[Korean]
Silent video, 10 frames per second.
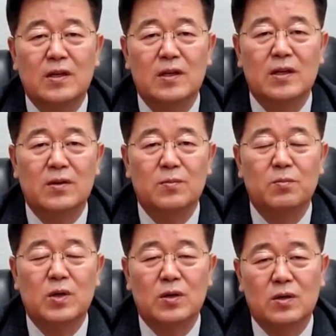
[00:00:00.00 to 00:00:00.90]
예,
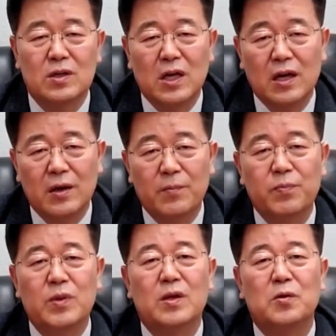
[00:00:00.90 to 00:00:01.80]
뭐, 그게
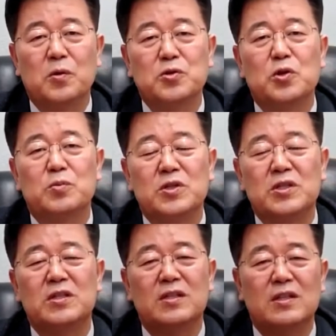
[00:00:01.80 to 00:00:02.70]
고스톱
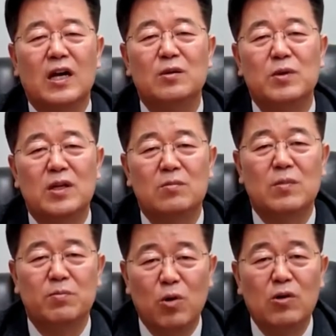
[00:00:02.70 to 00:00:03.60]
치든 아니면은
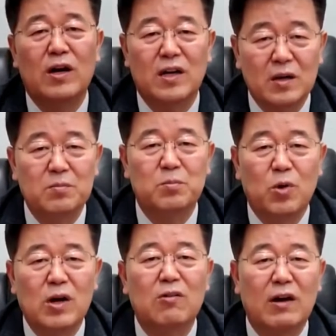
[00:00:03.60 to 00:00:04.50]
뭐 포카,
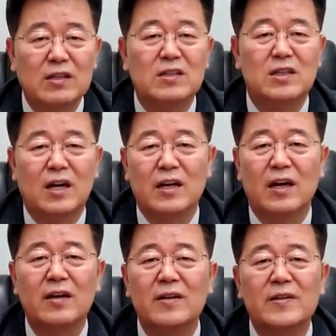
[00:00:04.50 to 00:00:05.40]
포카로 하든지
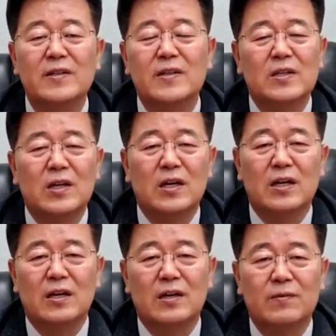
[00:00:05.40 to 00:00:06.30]
간에,
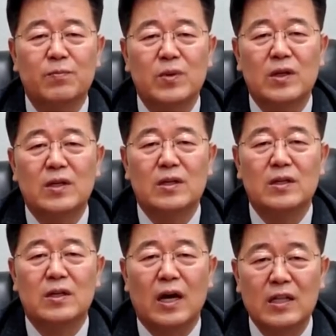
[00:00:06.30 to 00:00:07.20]
아,
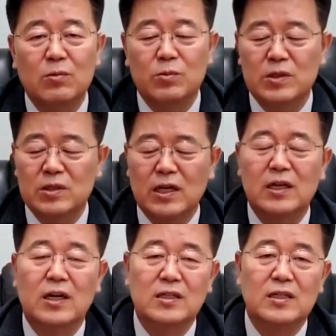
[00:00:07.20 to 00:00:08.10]
하다 보면
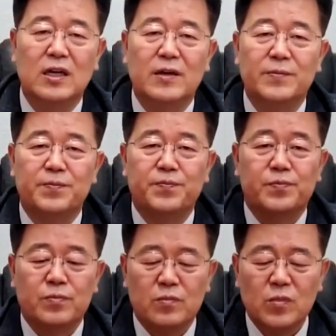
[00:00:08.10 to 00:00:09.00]
자기가 이제
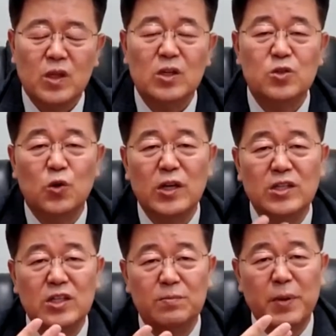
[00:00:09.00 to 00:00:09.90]
손에
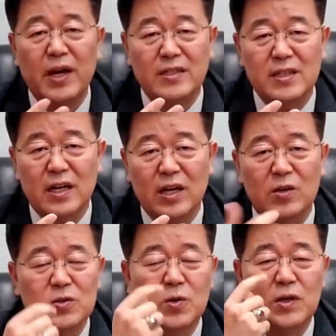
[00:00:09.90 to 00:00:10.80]
쥐는 폐가
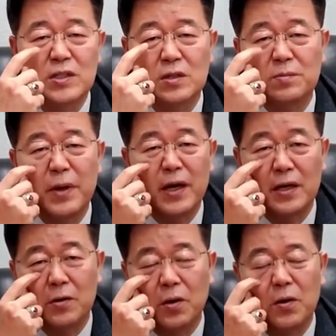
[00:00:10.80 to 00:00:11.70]
있잖아요. 손에 쥐는 폐가
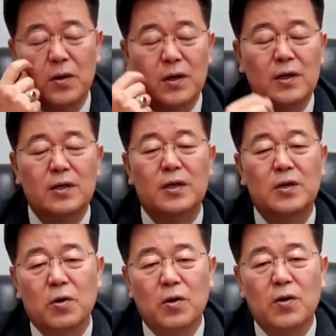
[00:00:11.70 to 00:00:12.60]
있고
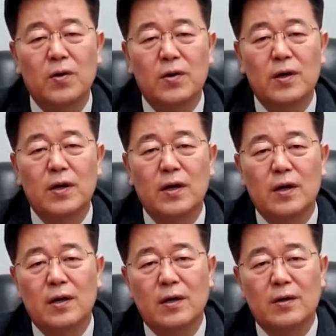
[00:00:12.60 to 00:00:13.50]
그리고
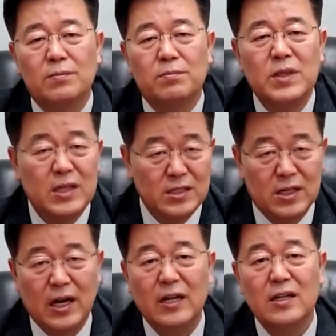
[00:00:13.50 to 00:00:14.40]
어, 밑에
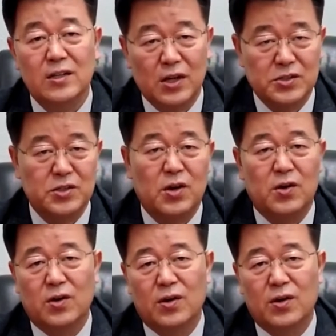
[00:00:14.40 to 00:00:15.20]
이제 깔리는 게 있죠.